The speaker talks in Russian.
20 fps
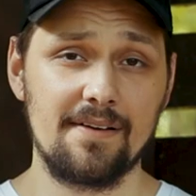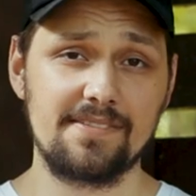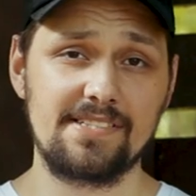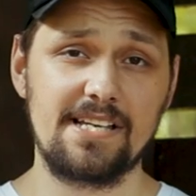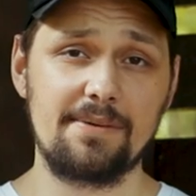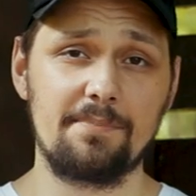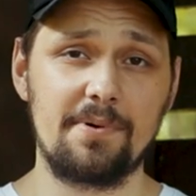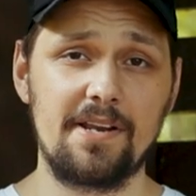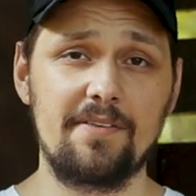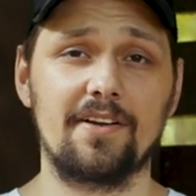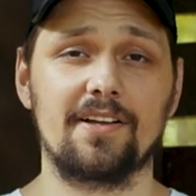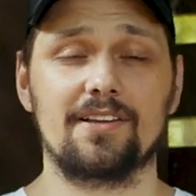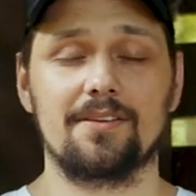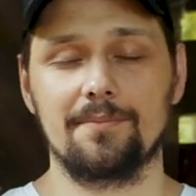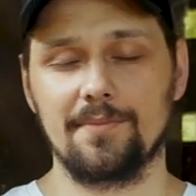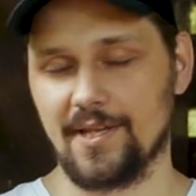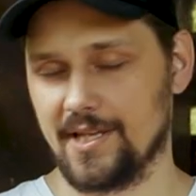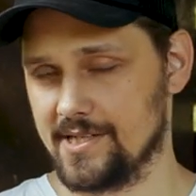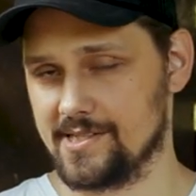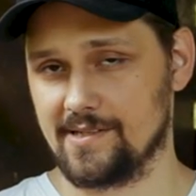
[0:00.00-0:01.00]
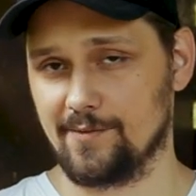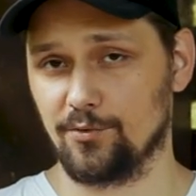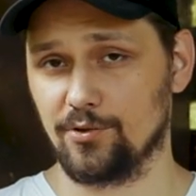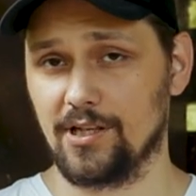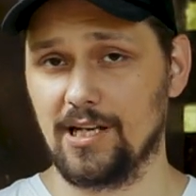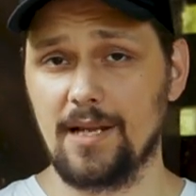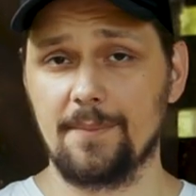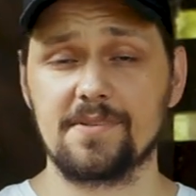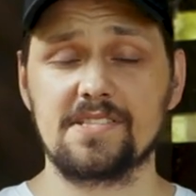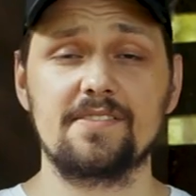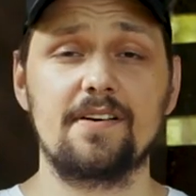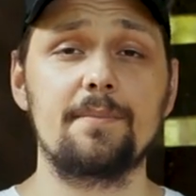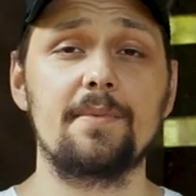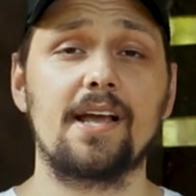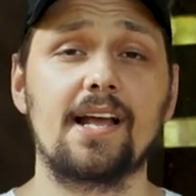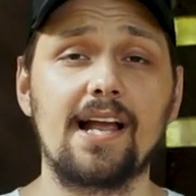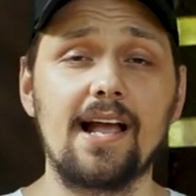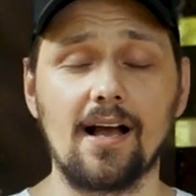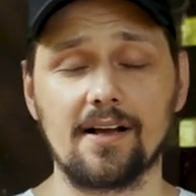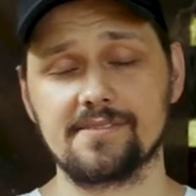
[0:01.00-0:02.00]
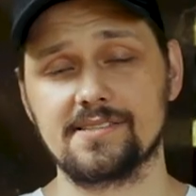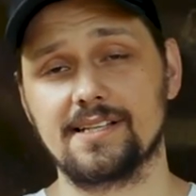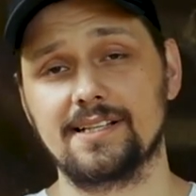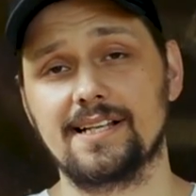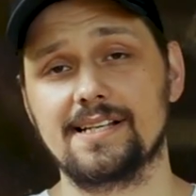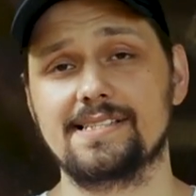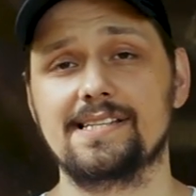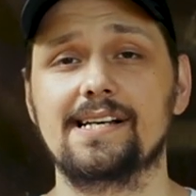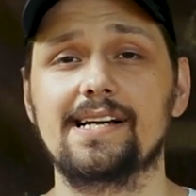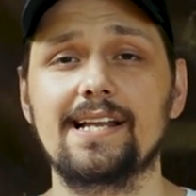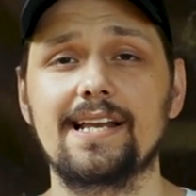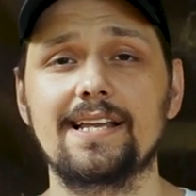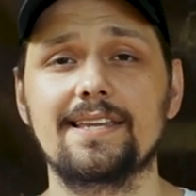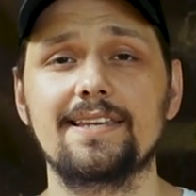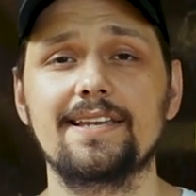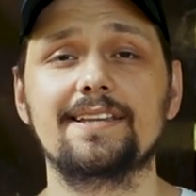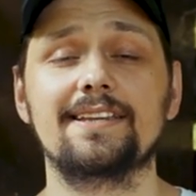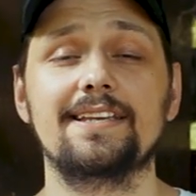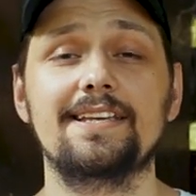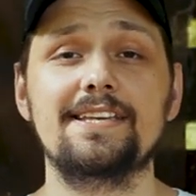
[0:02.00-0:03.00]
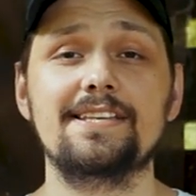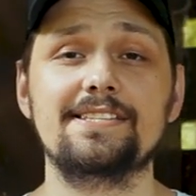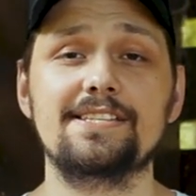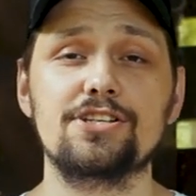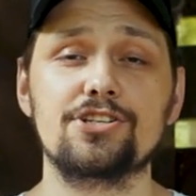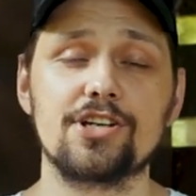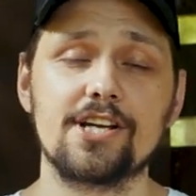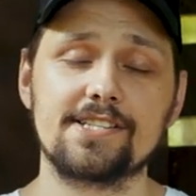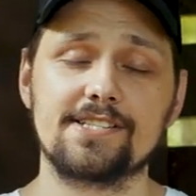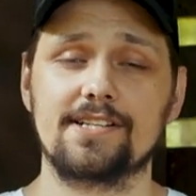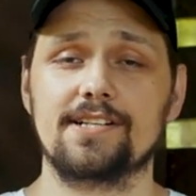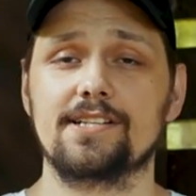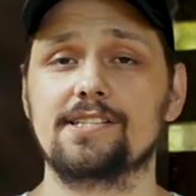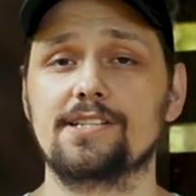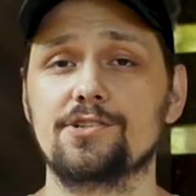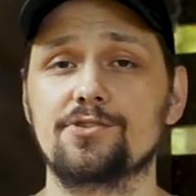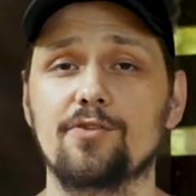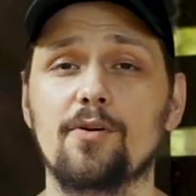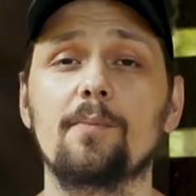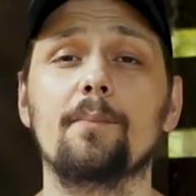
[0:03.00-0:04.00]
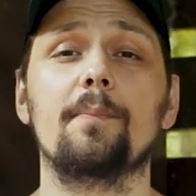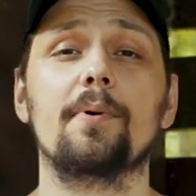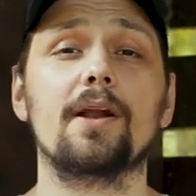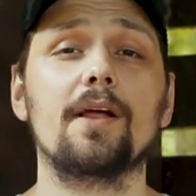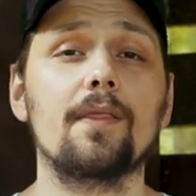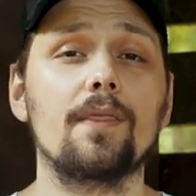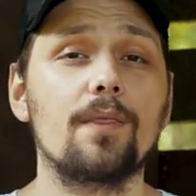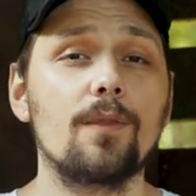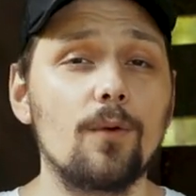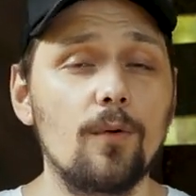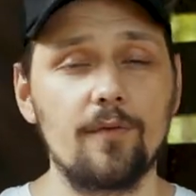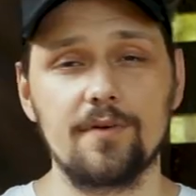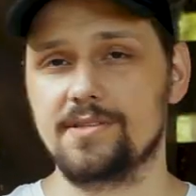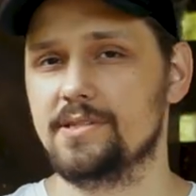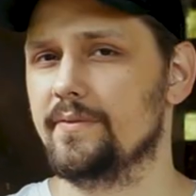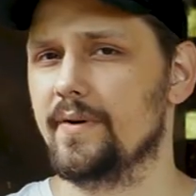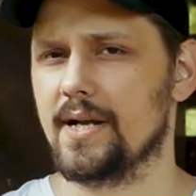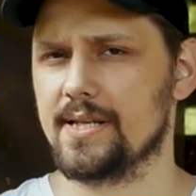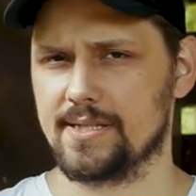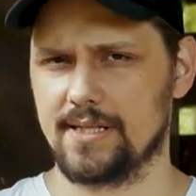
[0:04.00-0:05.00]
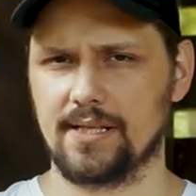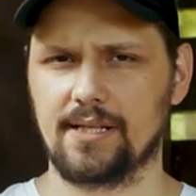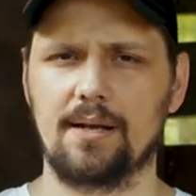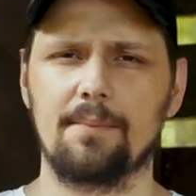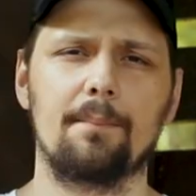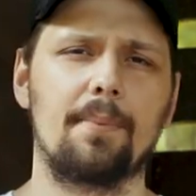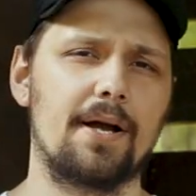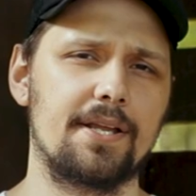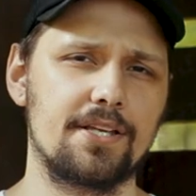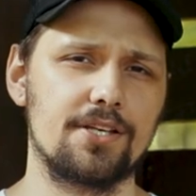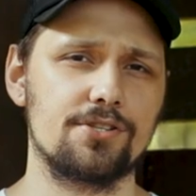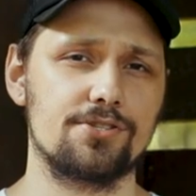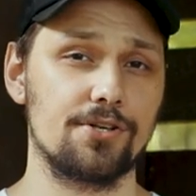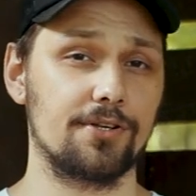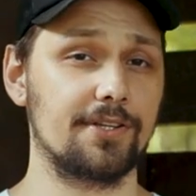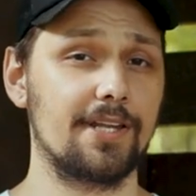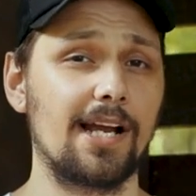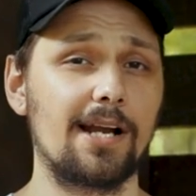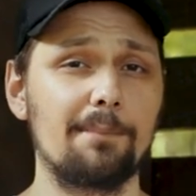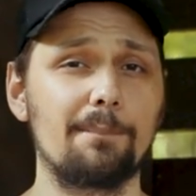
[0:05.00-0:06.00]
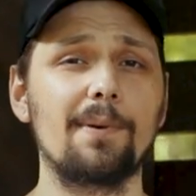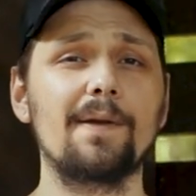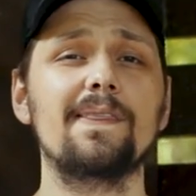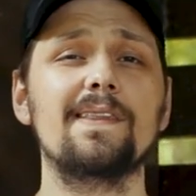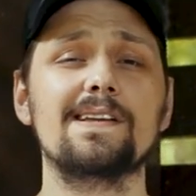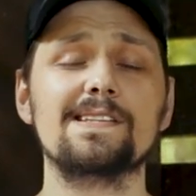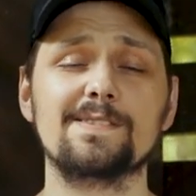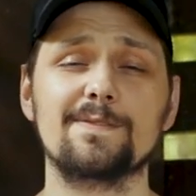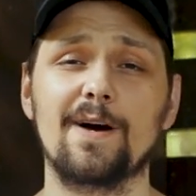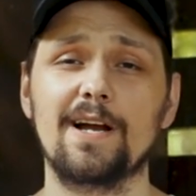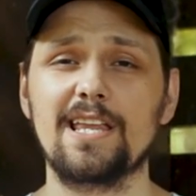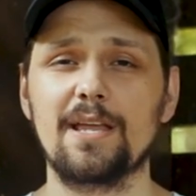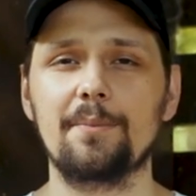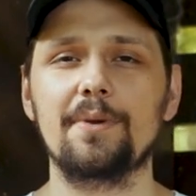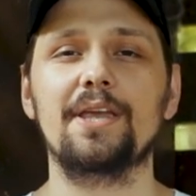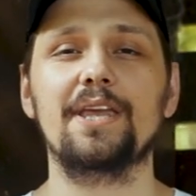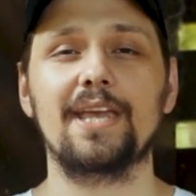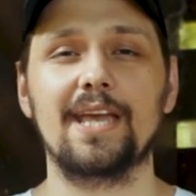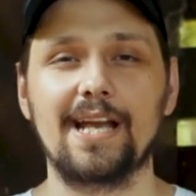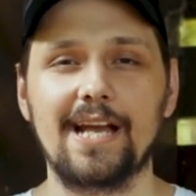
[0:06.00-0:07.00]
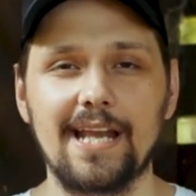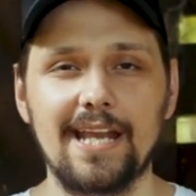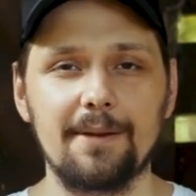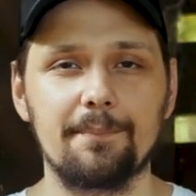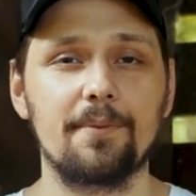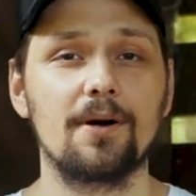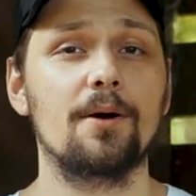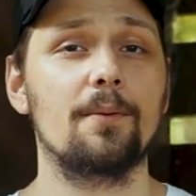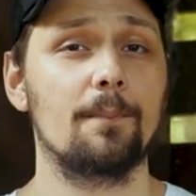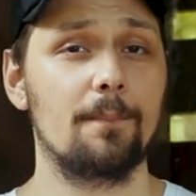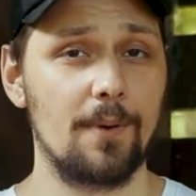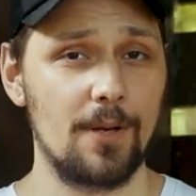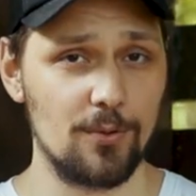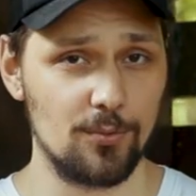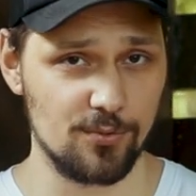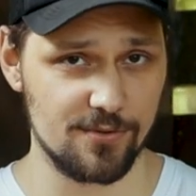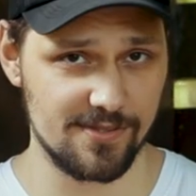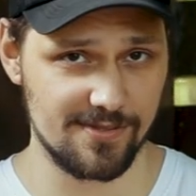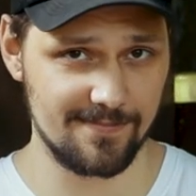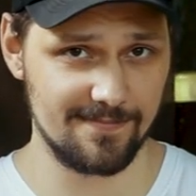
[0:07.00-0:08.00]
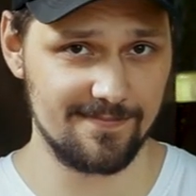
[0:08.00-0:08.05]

Всем привет, меня зовут Глеб, с вами как всегда сигарет нет и сейчас я расскажу вам про новый девайс от компании JTEC под названием E-Grip Plus.